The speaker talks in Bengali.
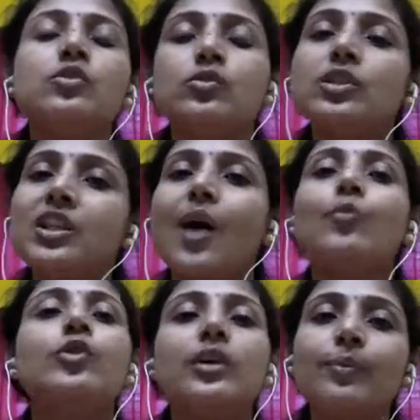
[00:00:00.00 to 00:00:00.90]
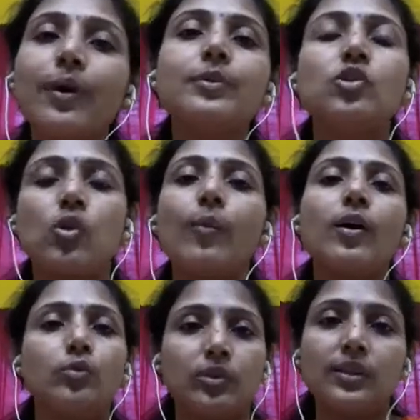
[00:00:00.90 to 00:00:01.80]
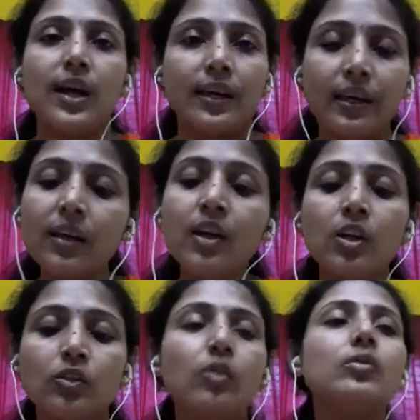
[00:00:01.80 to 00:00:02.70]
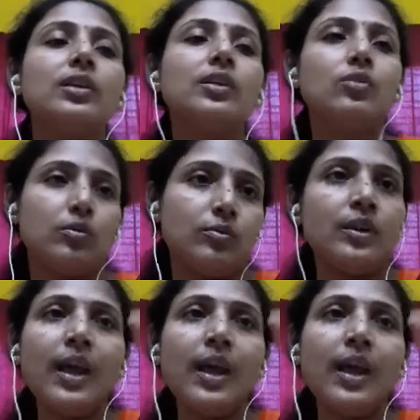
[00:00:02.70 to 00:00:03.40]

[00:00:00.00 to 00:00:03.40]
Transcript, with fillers: যদি সাময়িকভাবে জমা হতে থাকে তখন কি হলো